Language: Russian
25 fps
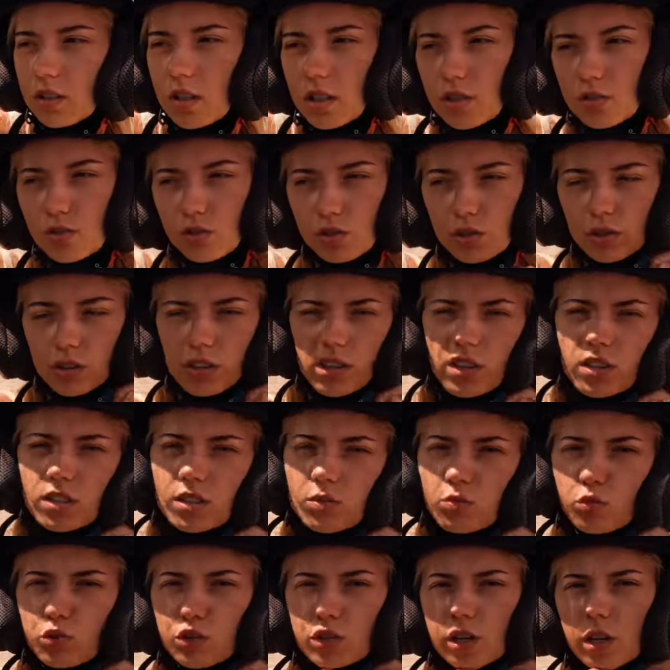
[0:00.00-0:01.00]
здесь уже, то я
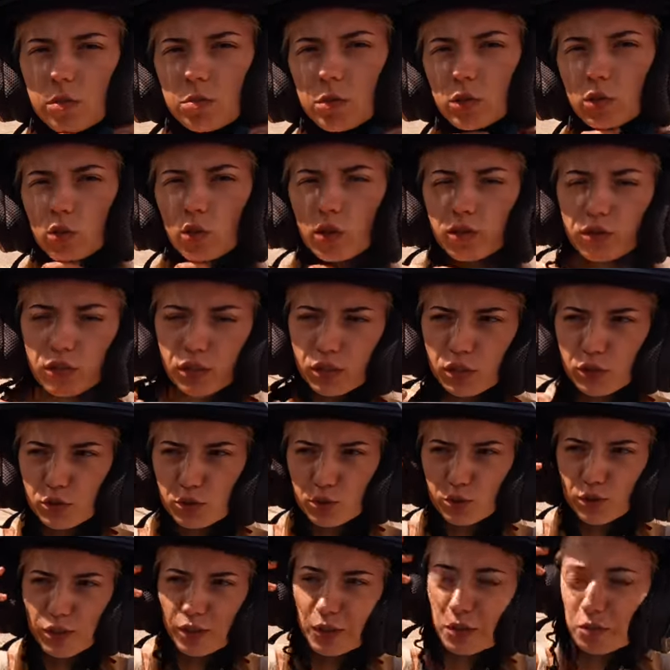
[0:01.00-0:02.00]
сниму шлем, а то я
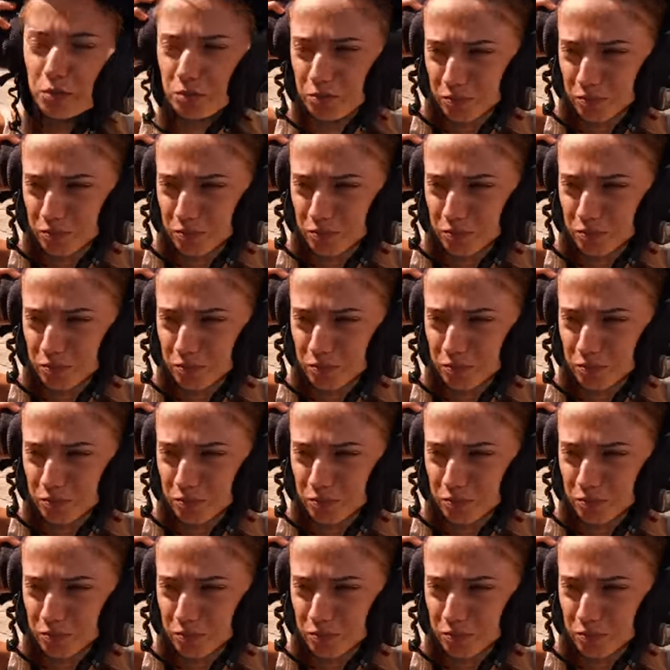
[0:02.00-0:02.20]
выгляжу как...